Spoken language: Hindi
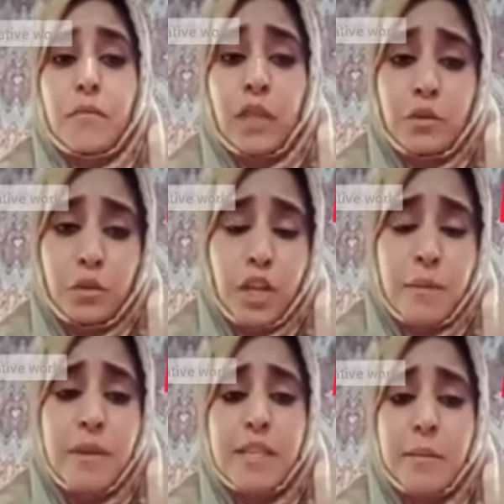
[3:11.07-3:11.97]
तो ये मैं
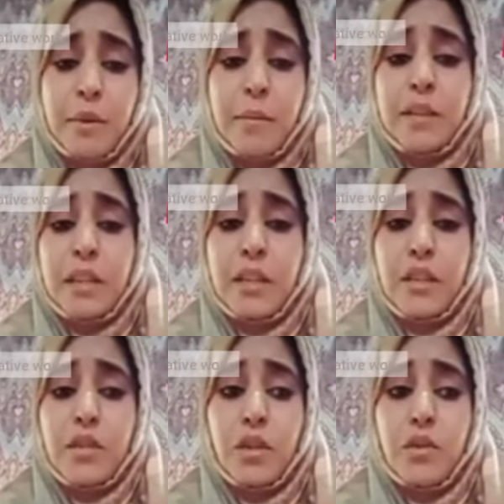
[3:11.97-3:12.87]
सबको बताती
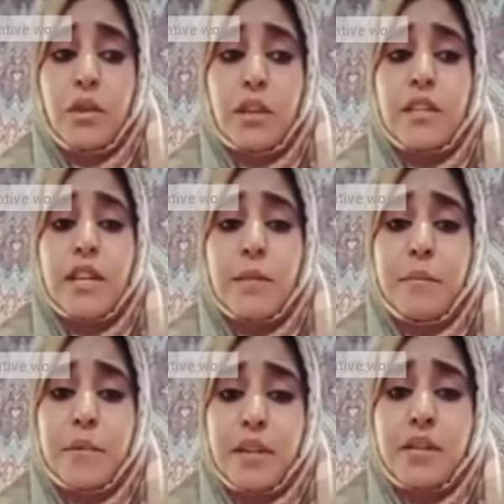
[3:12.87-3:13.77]
चलूँ कि जब
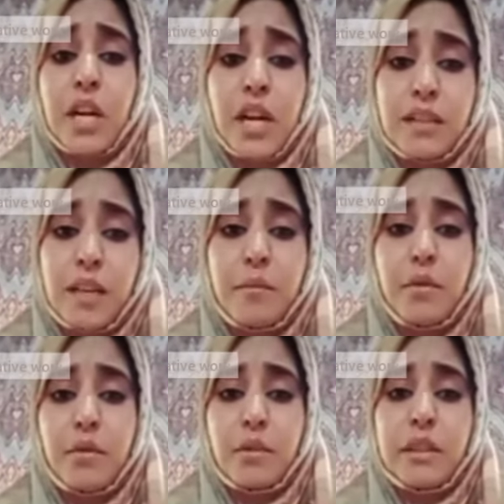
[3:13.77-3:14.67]
भी शादियां भी
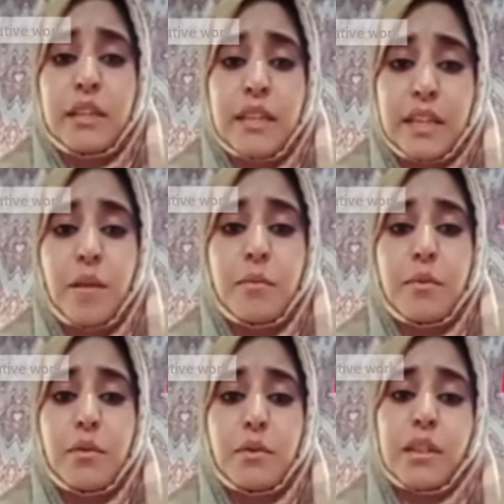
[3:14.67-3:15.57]
होती हैं निकाह भी होते